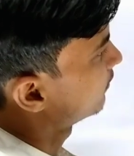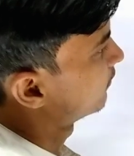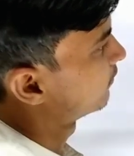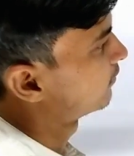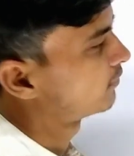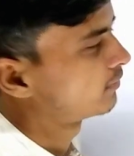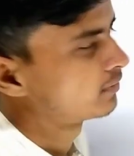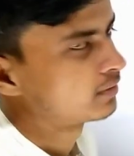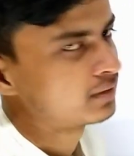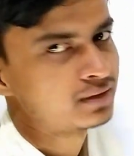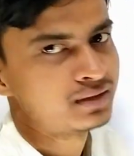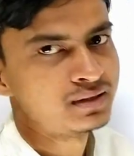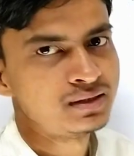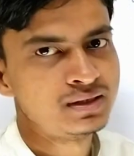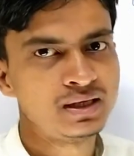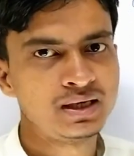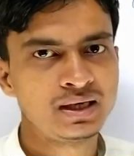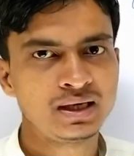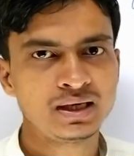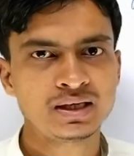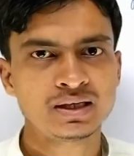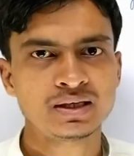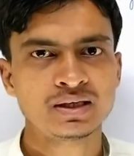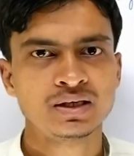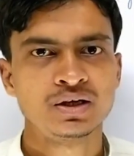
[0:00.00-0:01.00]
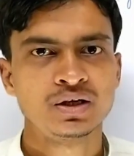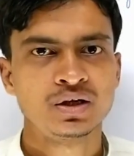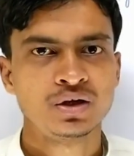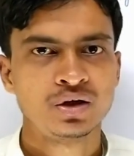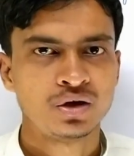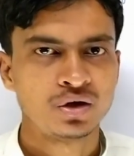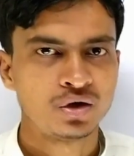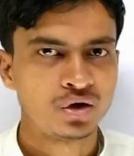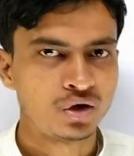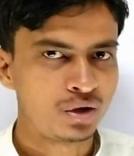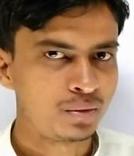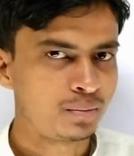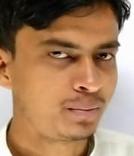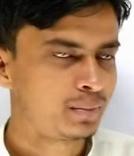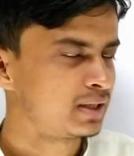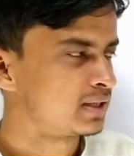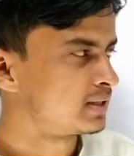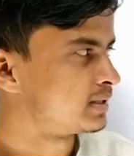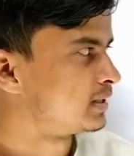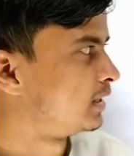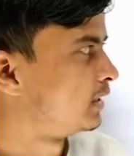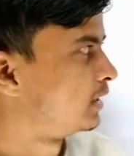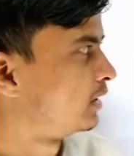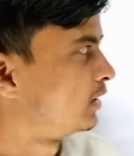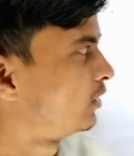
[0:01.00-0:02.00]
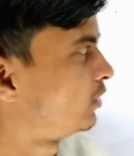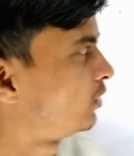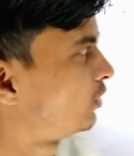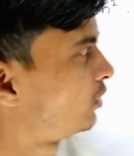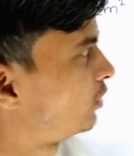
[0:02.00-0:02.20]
एफ ये एक रोम्बस है